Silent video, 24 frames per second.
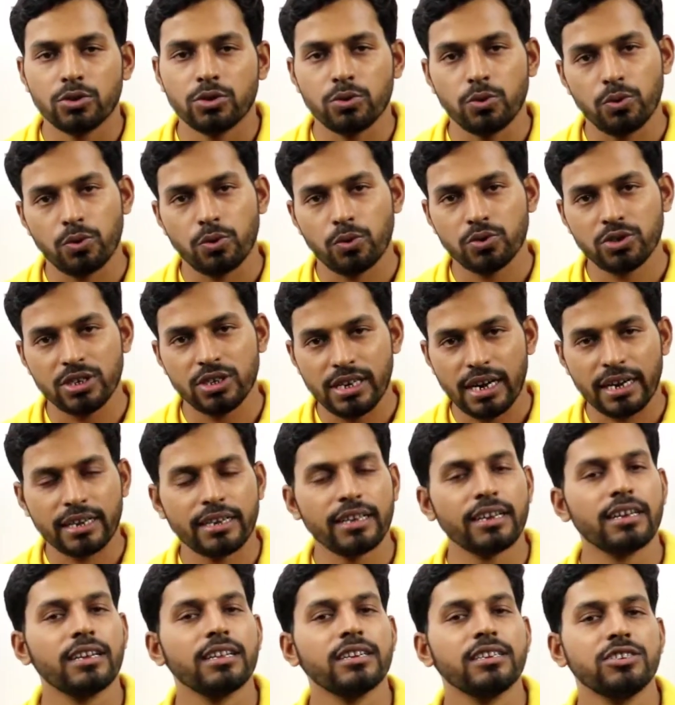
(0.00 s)
तो कुछ
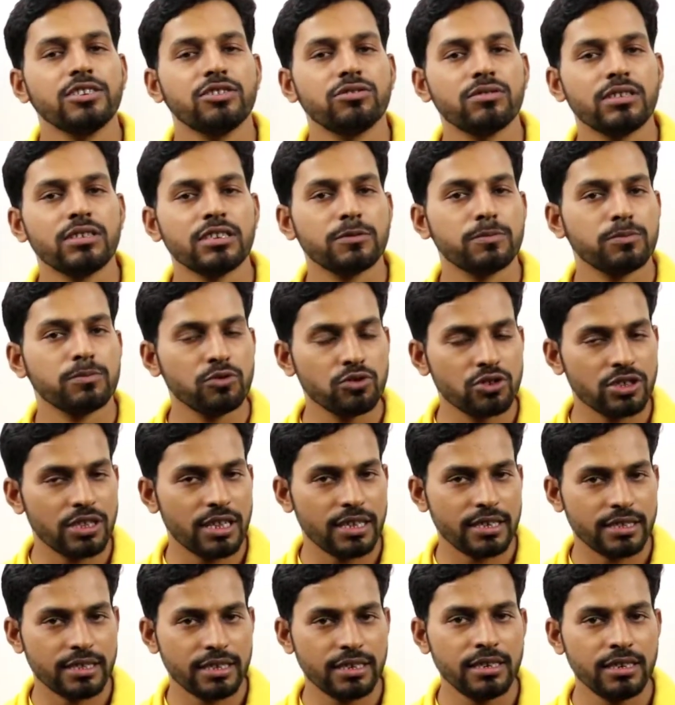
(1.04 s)
इलेक्ट्रिकल के स्टूडेंट्स पूछ
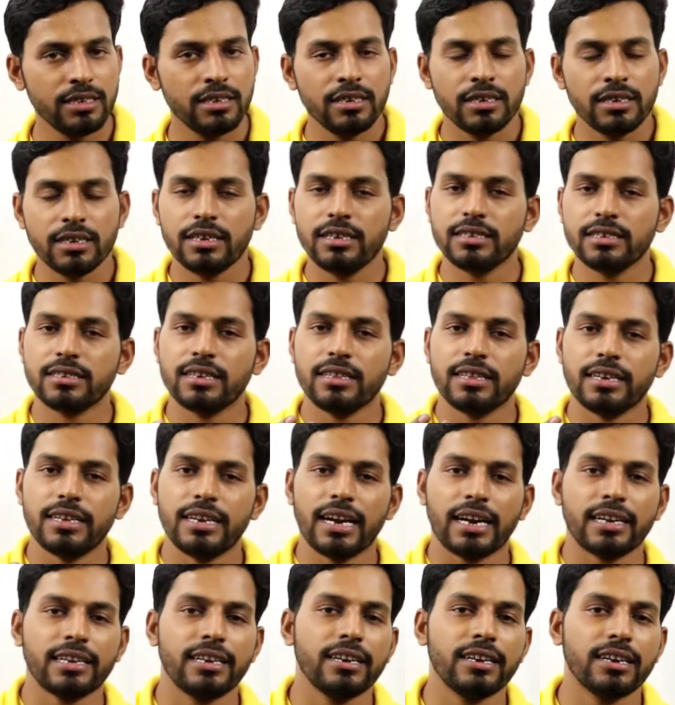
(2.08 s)
रहे थे कि सर
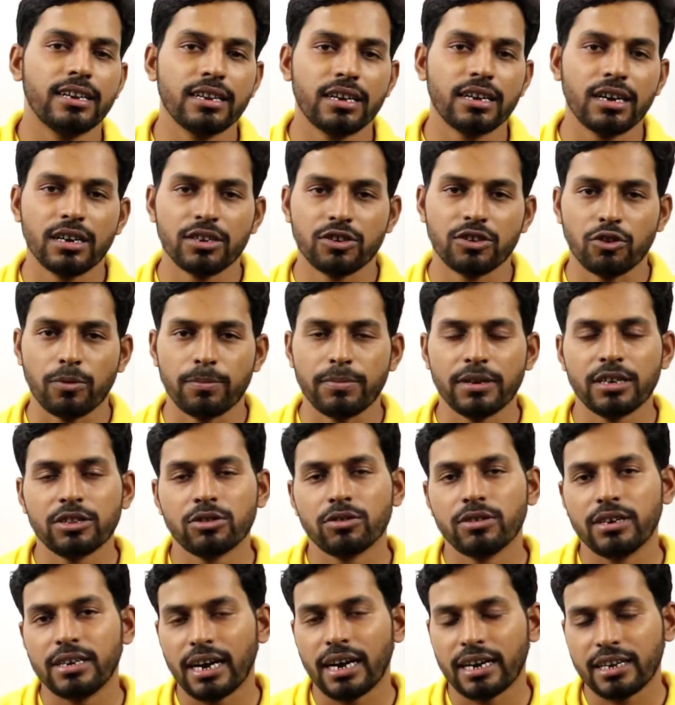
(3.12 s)
इलेक्ट्रिकल का टॉपिक
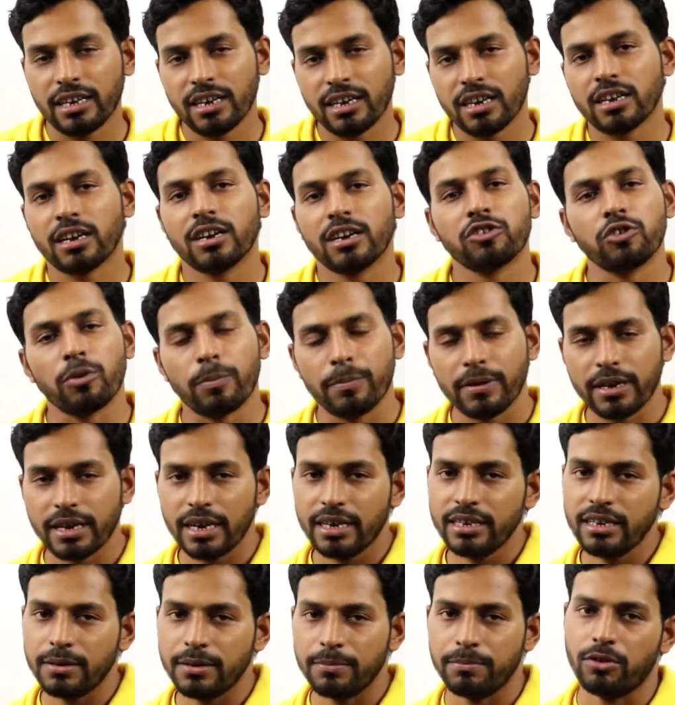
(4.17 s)
तो इलेक्ट्रिकल का टॉपिक
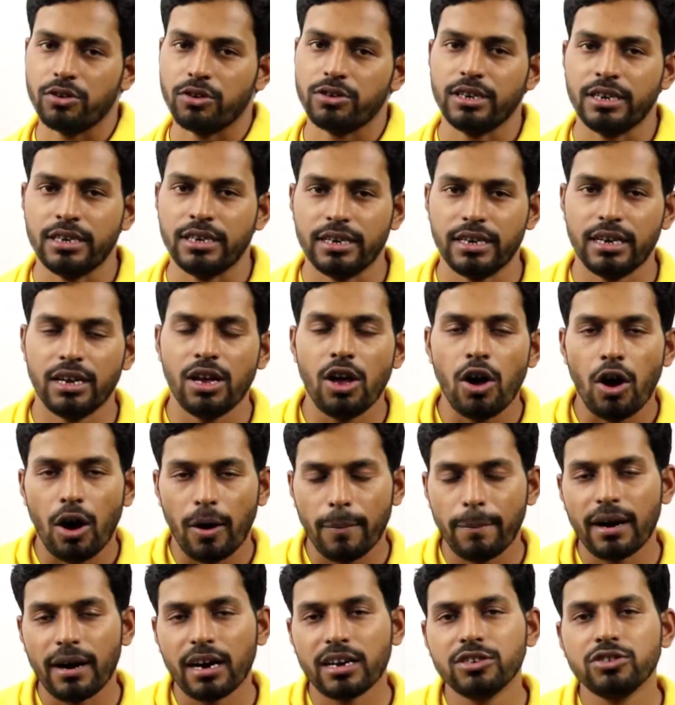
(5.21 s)
है ये इंपॉर्टेंट है
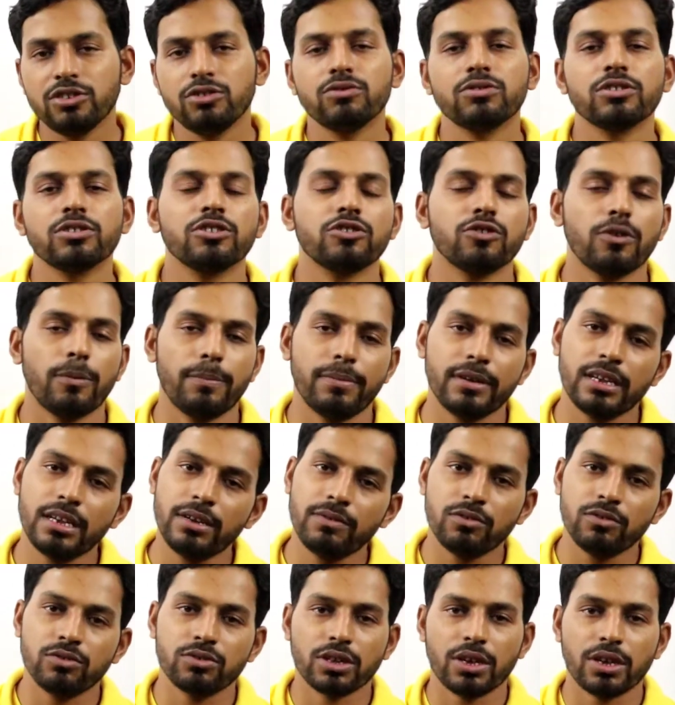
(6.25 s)
और बाकी जो उनके टॉपिक हैं
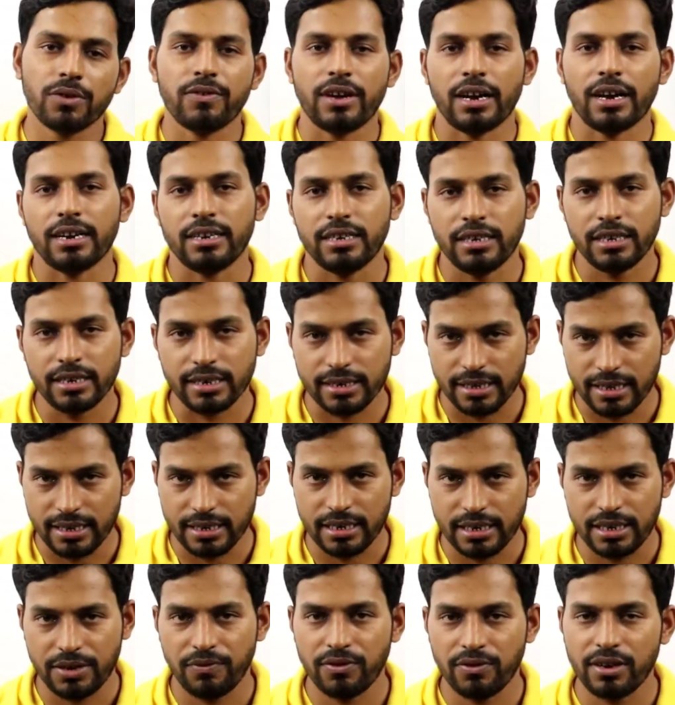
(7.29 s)
वो उनकी फैकल्टी
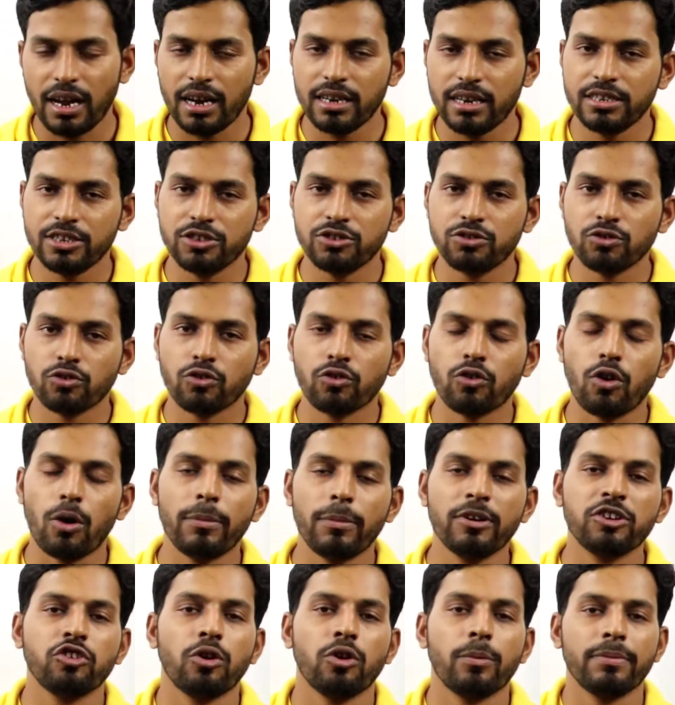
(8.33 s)
कराएगी फिलहाल ये जो
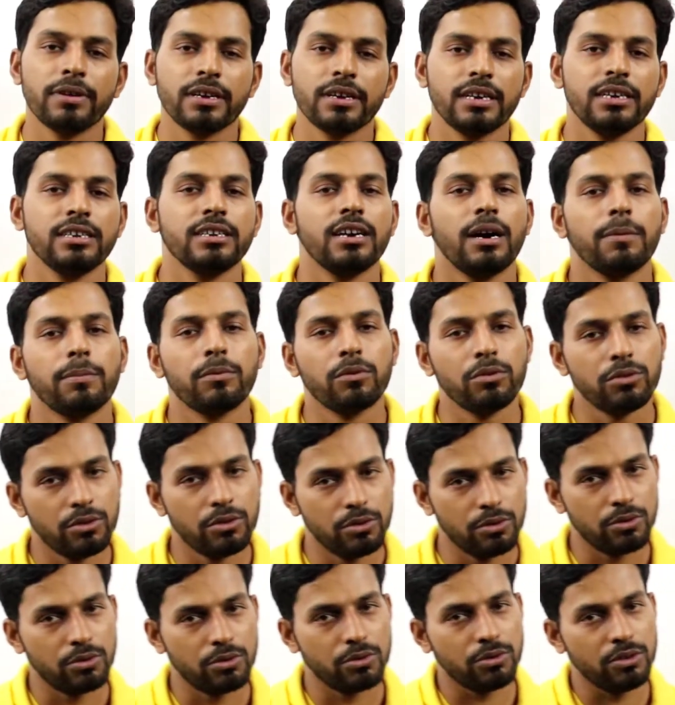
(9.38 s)
कॉमन टॉपिक है ये आपको
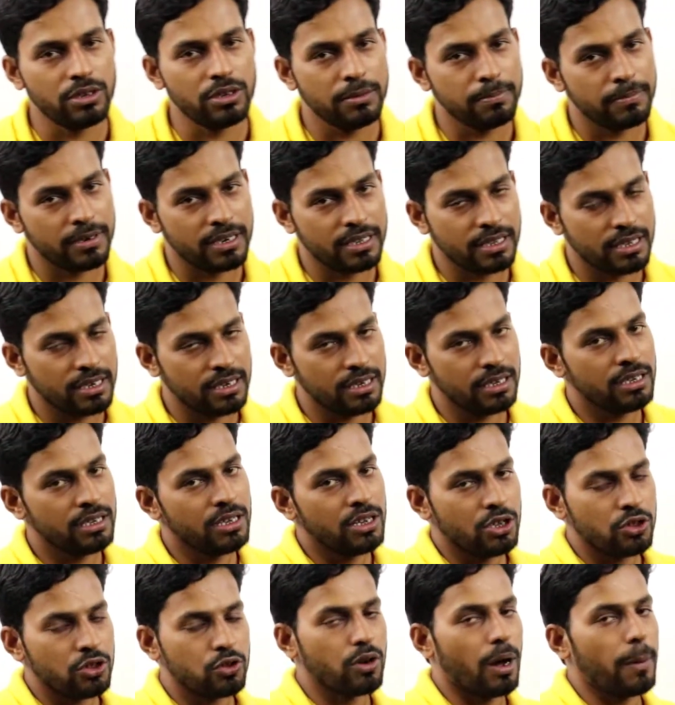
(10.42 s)
दोनों को ही पढ़ना है
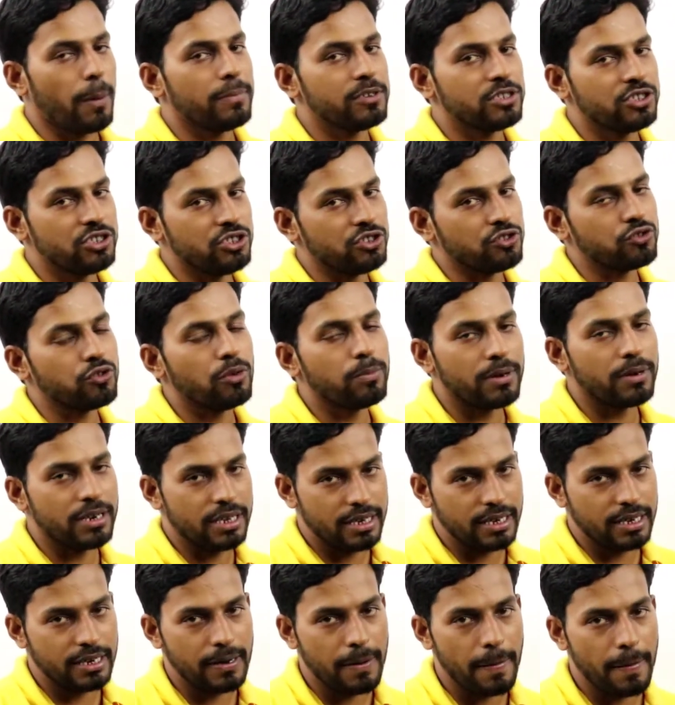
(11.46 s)
तो आप इस चीज़ को
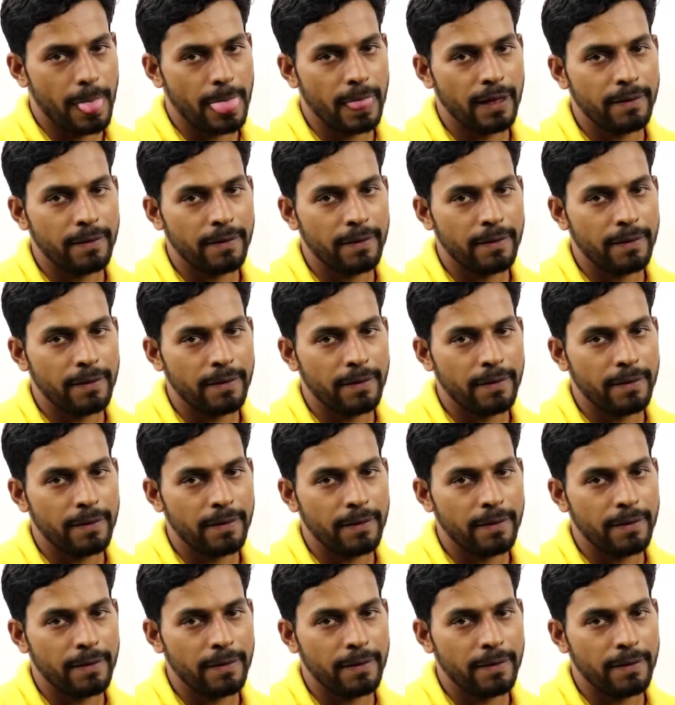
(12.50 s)
पढ़िएगा